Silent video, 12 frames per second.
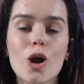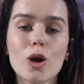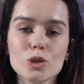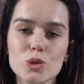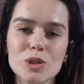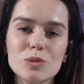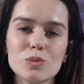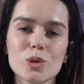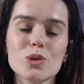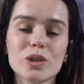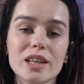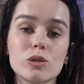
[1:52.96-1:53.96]
Ensuite, pour
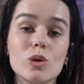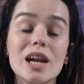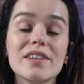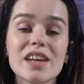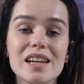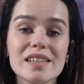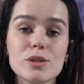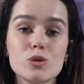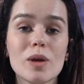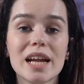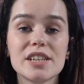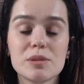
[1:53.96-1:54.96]
ce qui est de l'analyse du
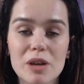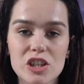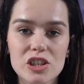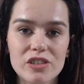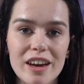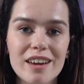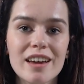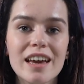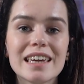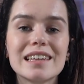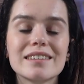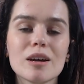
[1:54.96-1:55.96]
malade imaginaire,
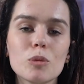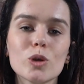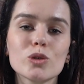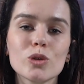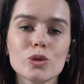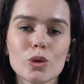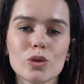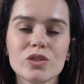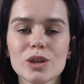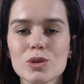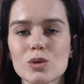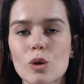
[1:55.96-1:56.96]
il est important de
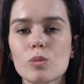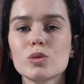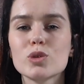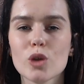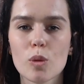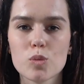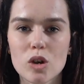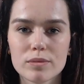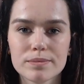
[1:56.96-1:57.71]
revenir sur plusieurs points.